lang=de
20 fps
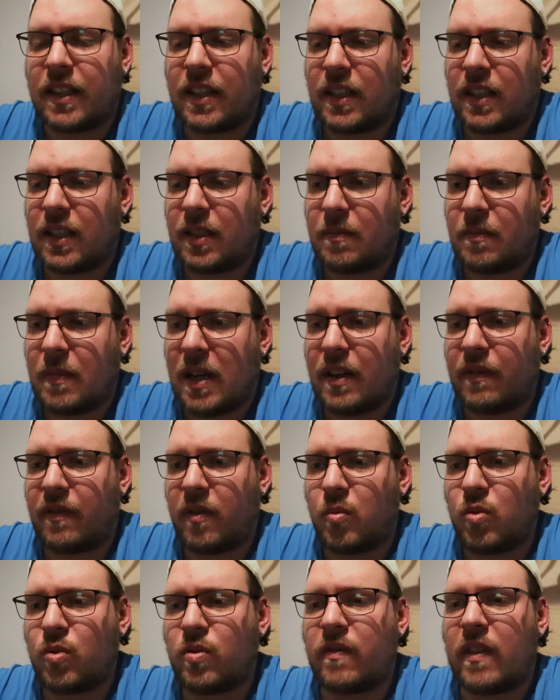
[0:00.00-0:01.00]
Äh, meine
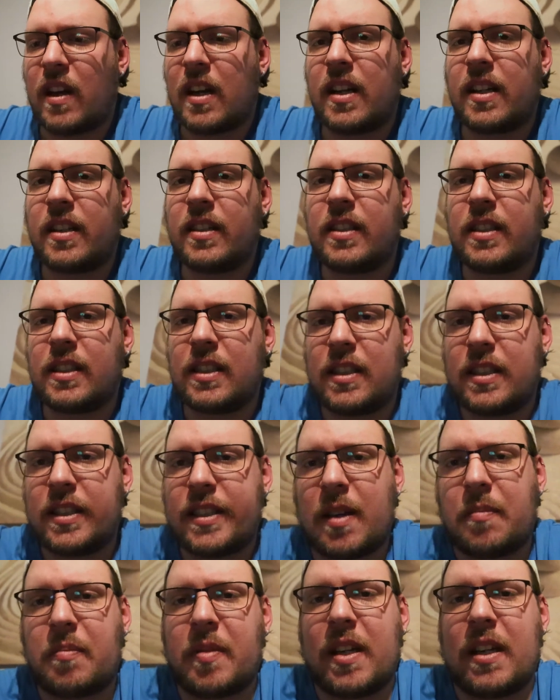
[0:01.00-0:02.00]
Vermutung war dann, äh,
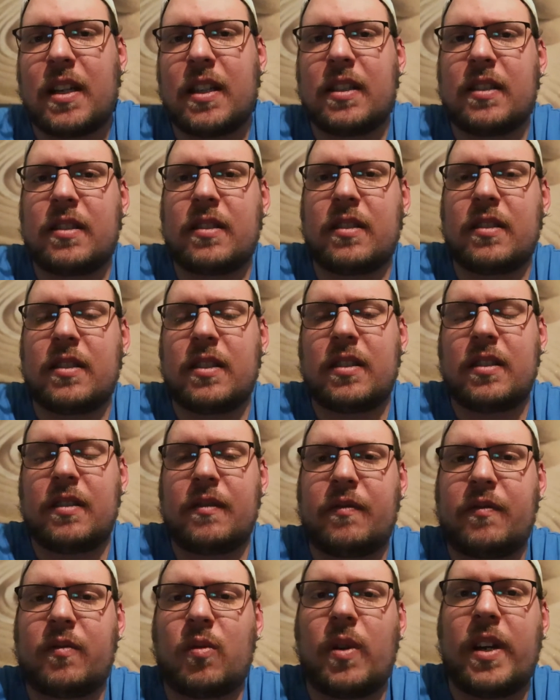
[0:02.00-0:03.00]
ich habe ja äh,
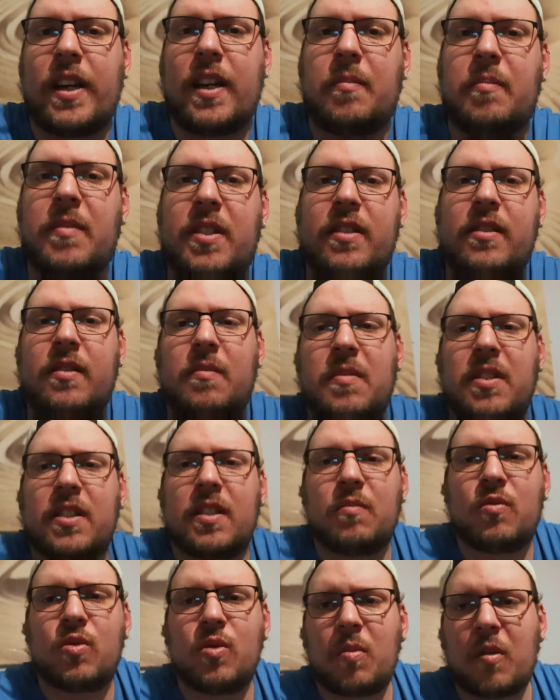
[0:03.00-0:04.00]
vorher mit, mit
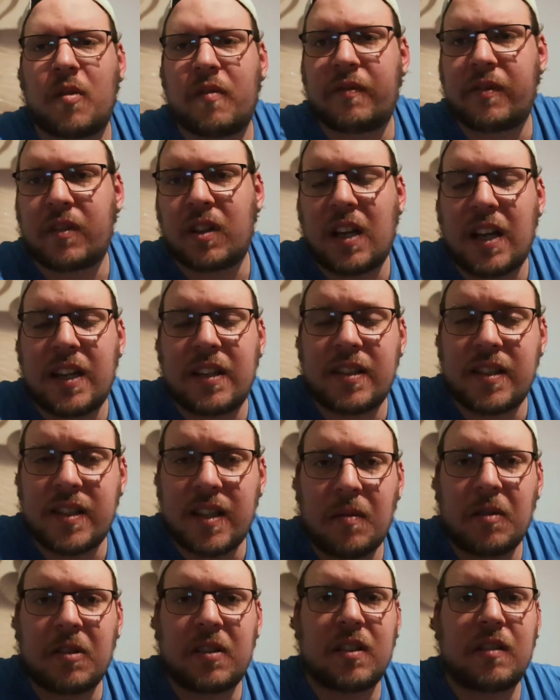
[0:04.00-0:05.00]
dem Typ von der IT
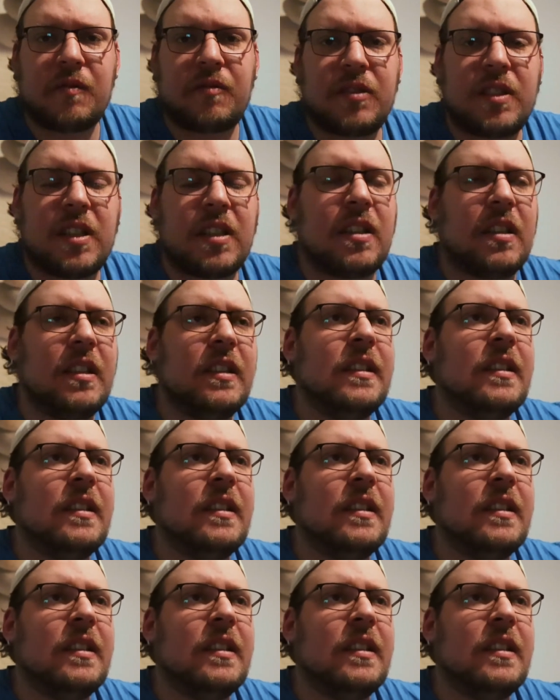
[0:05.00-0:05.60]
selber telefoniert